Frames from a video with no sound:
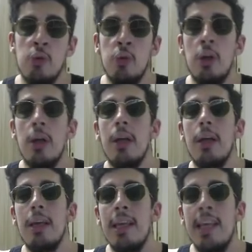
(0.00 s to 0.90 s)
Çünkü
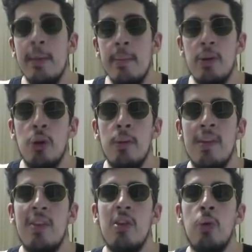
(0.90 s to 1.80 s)
20 maç
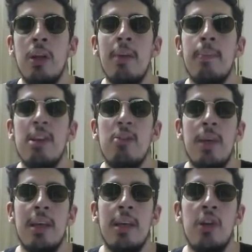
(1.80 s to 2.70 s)
olması için oyundaki
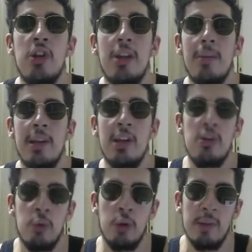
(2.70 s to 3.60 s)
matchmaking'in ciddi bir
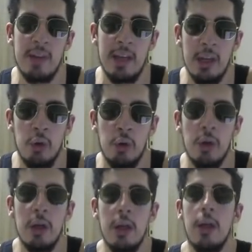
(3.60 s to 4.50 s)
değişime uğraması gerekiyor